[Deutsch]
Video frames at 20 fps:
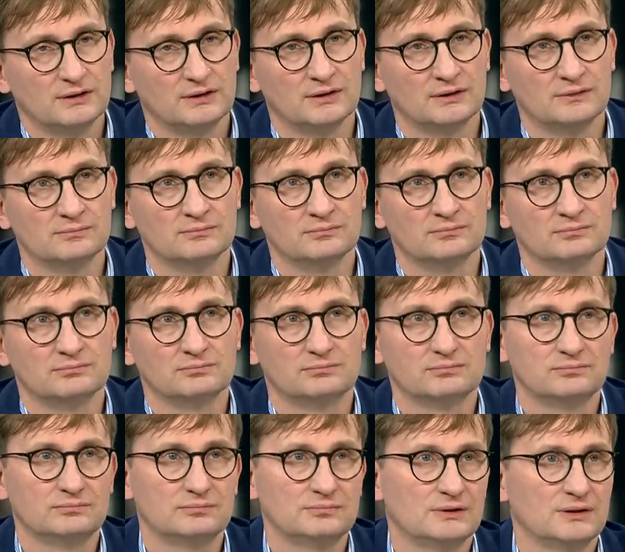
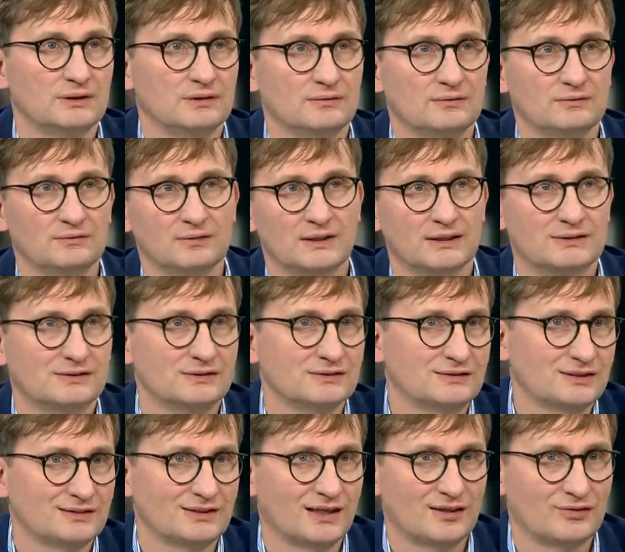Ähm, äh, jetzt
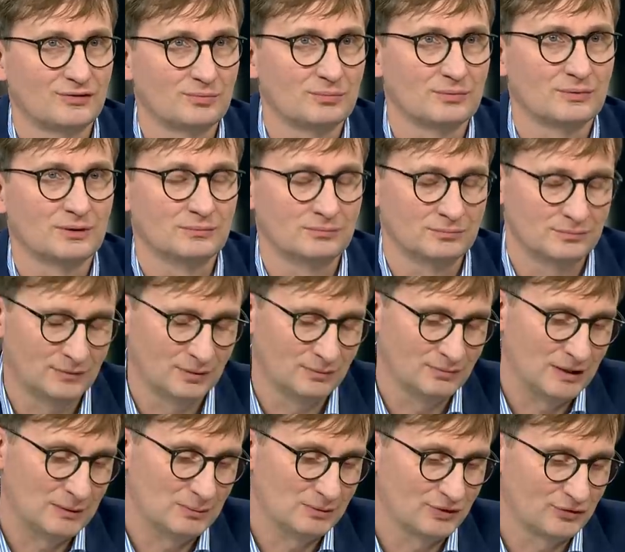ist das alles im, im,
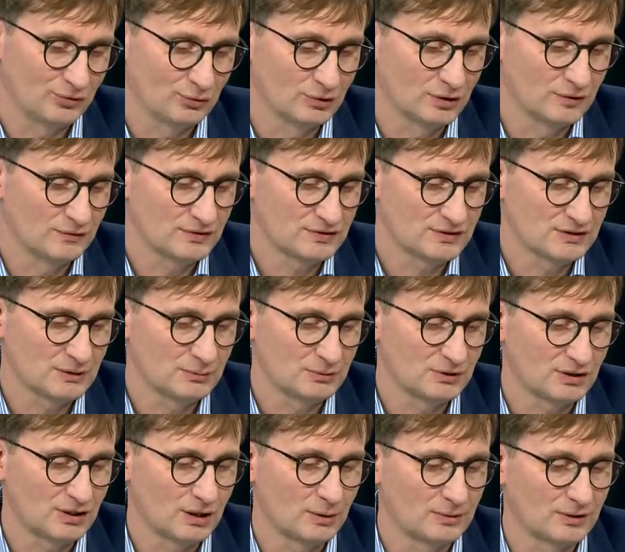im, Nebel des Ungewissen, aber
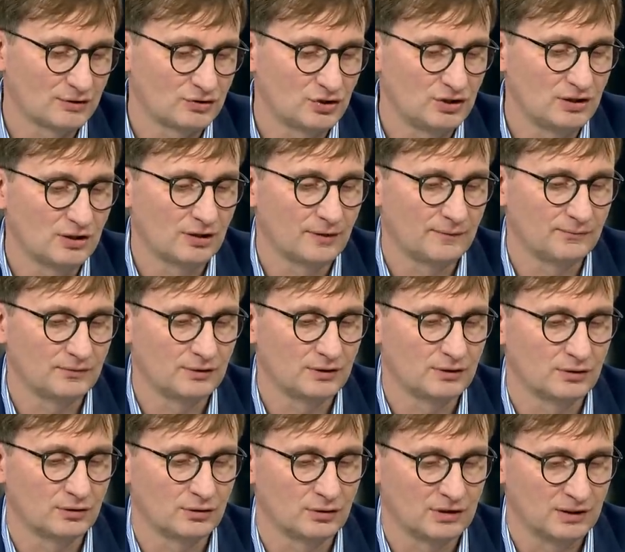ich glaube, dass China
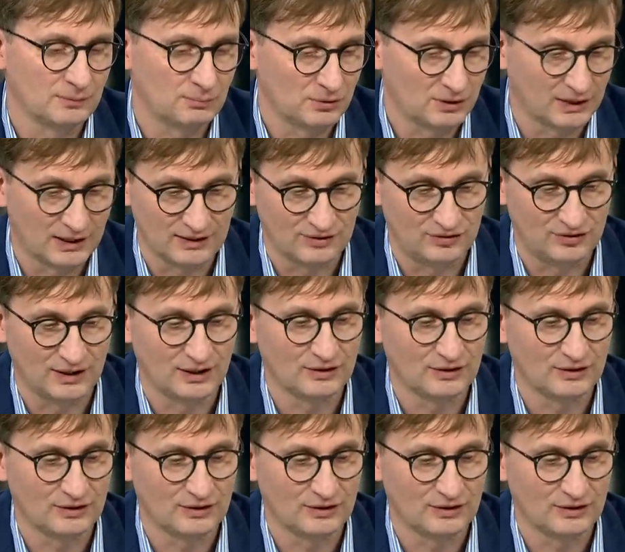äh, bereits